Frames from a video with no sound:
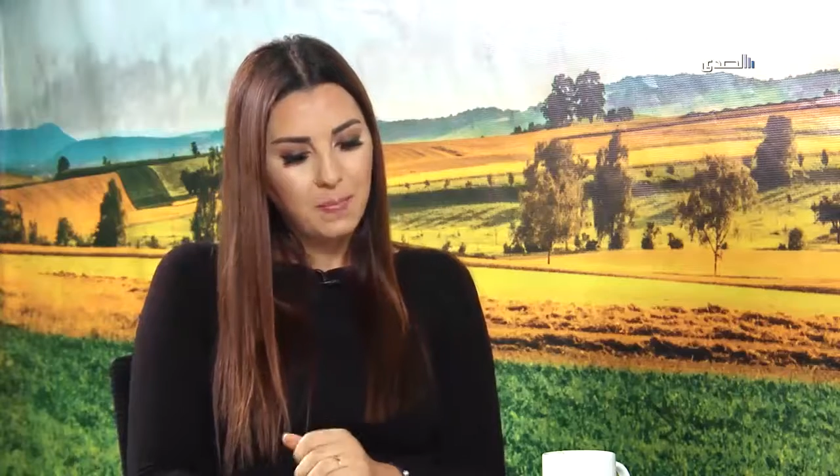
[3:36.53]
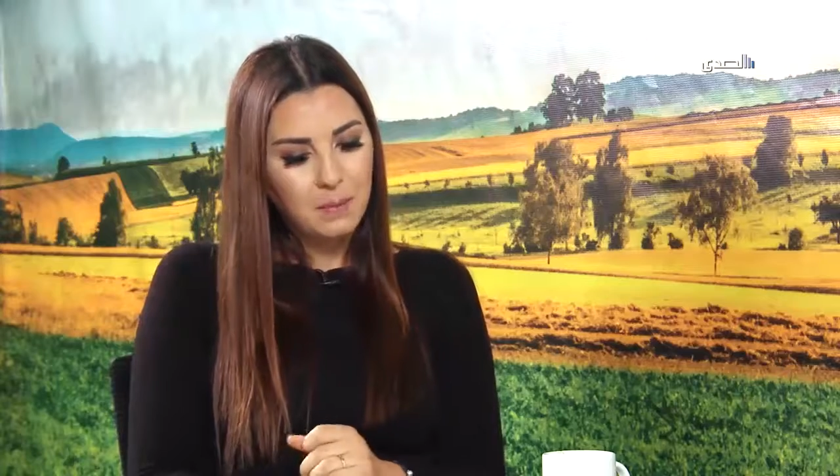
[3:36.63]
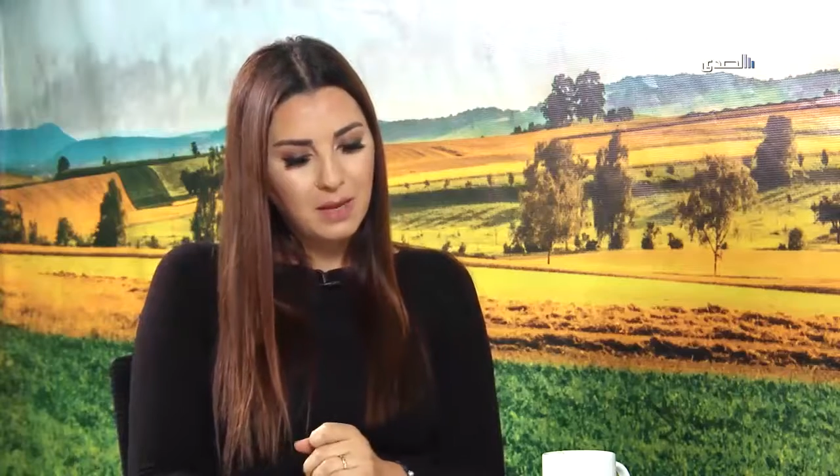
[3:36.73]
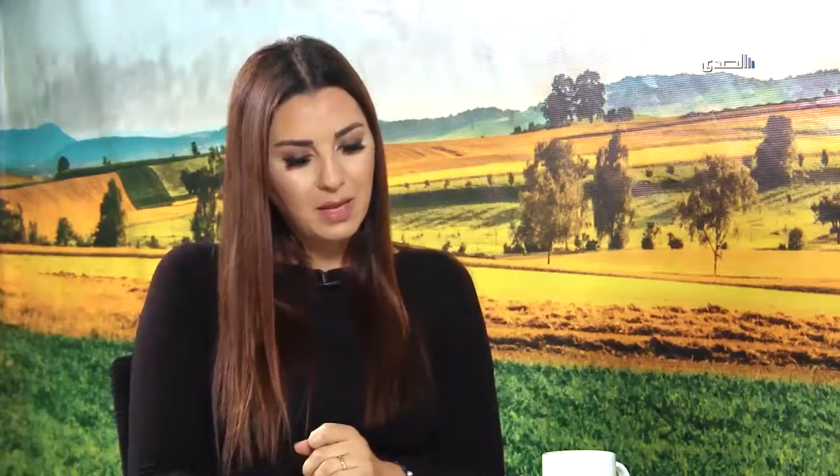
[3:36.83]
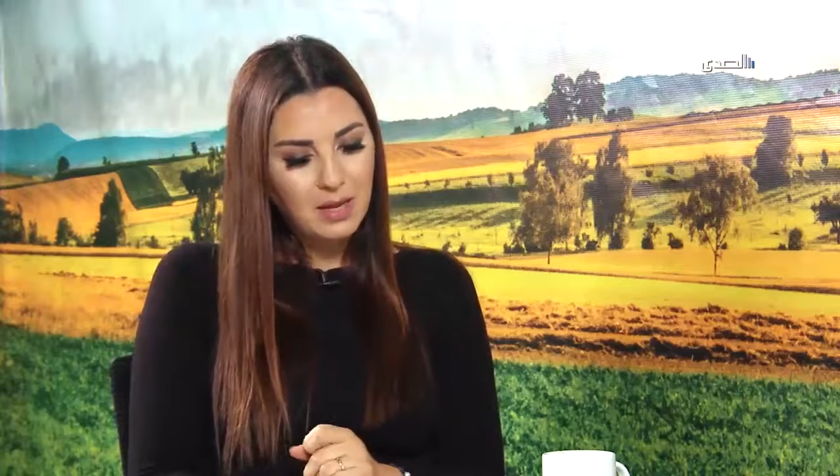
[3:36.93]

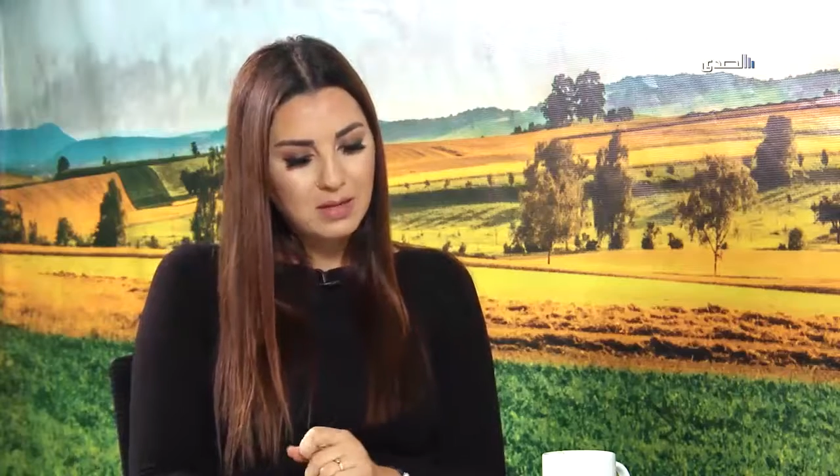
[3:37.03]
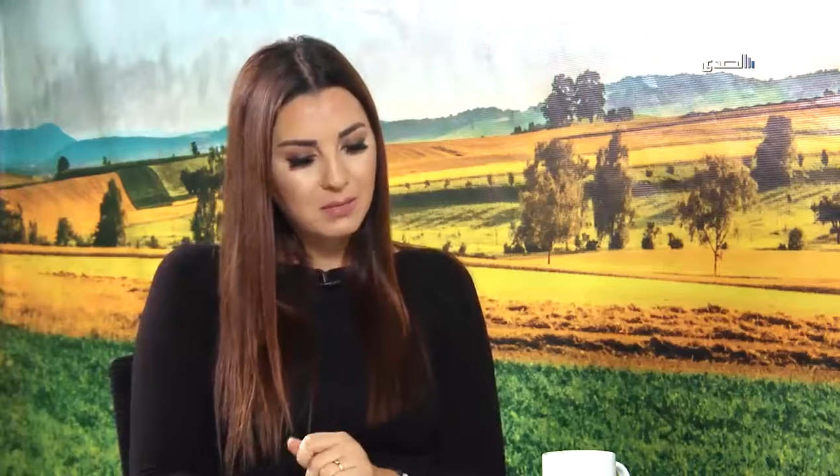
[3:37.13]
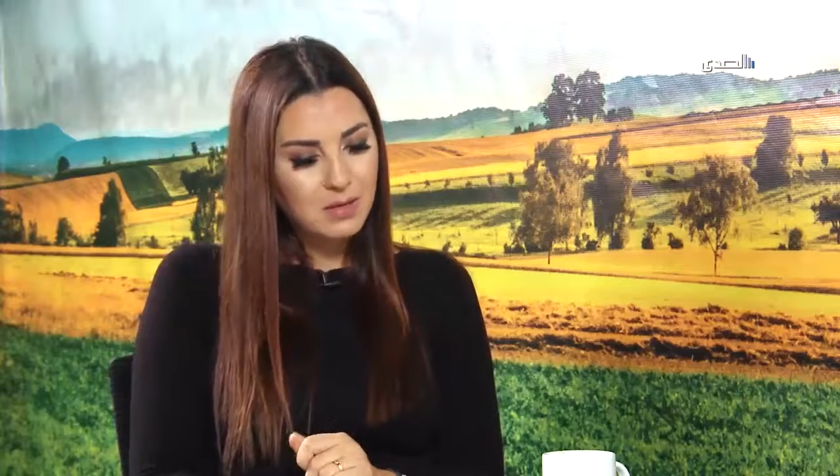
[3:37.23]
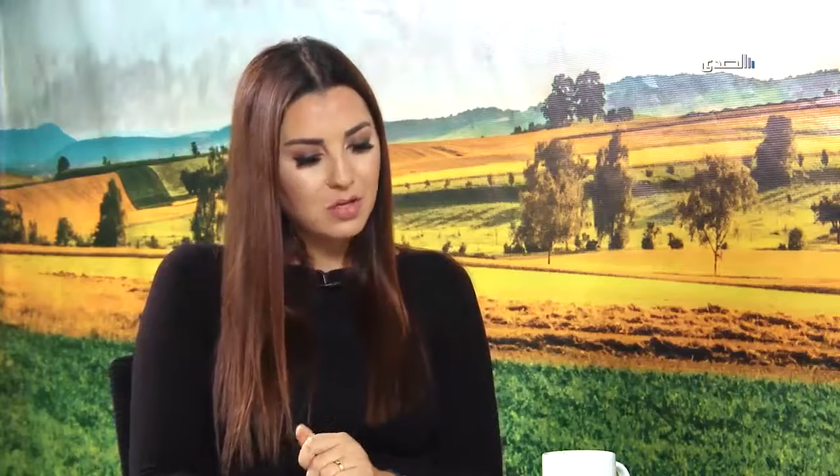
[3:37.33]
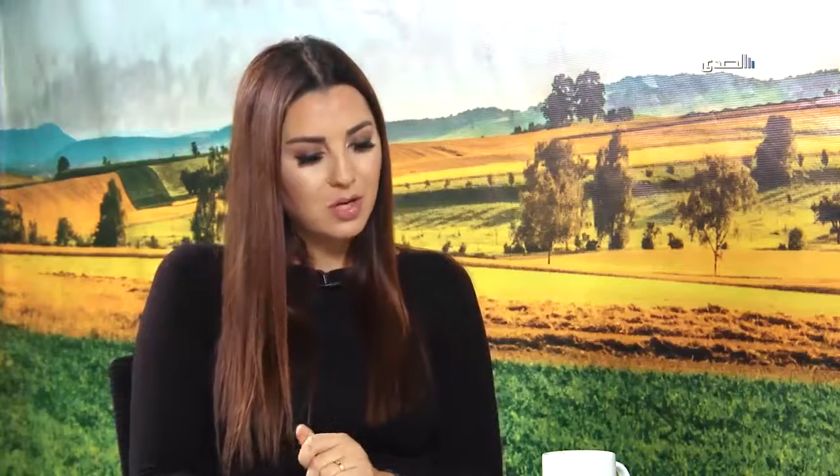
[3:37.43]
ماريا اذا
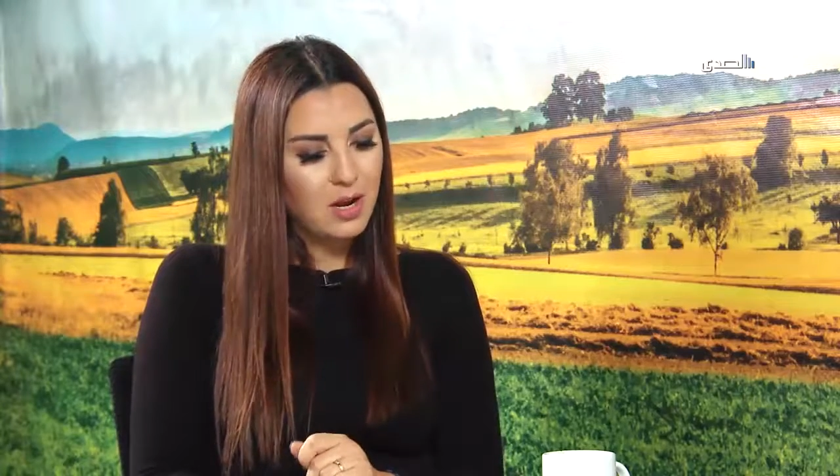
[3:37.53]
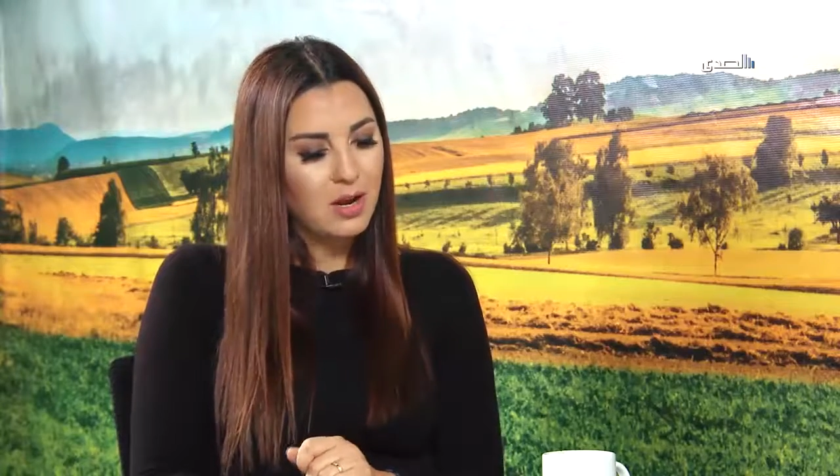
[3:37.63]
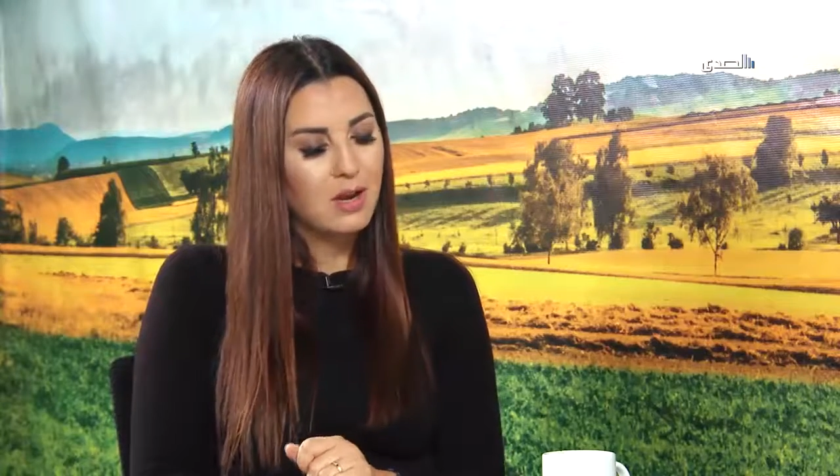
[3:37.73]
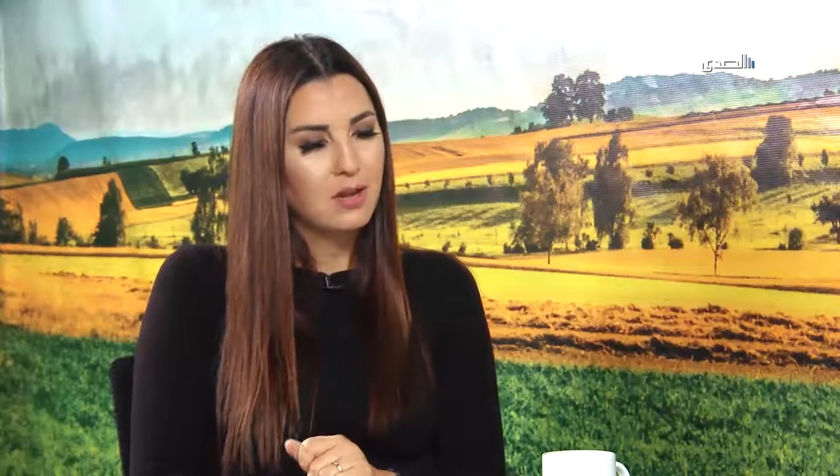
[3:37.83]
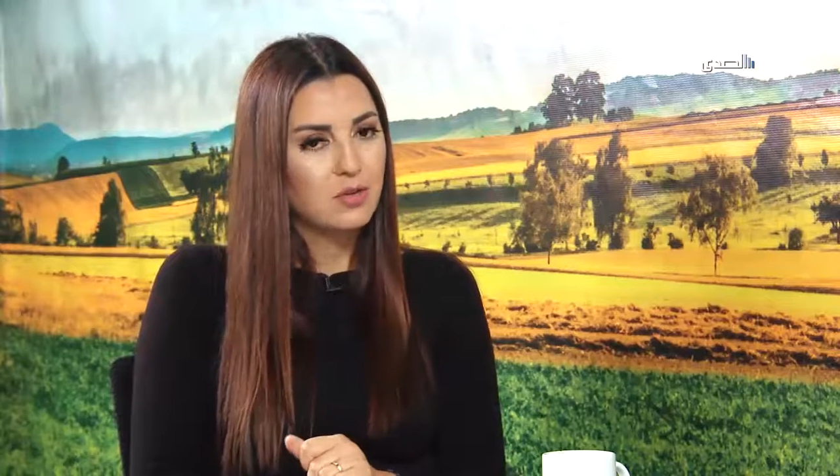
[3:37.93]
بنرجع